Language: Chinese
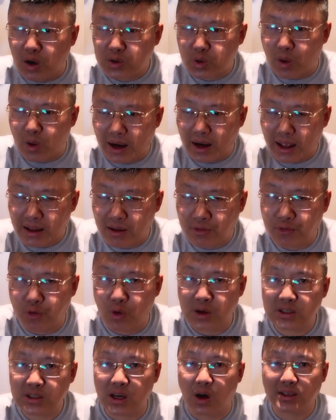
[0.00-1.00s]
传来的
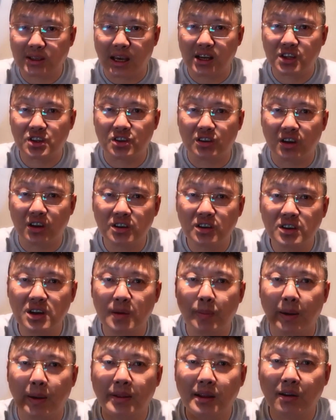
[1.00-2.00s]
佛教才使得日
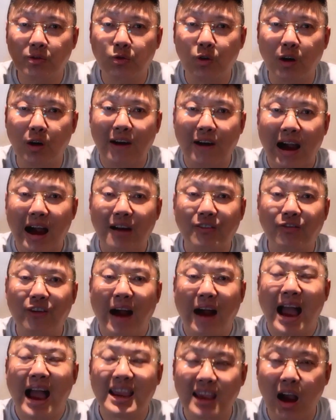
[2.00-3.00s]
本的佛法
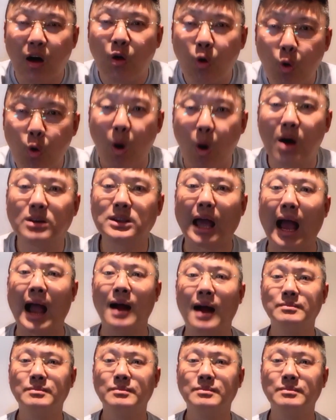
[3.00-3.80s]
发扬光大，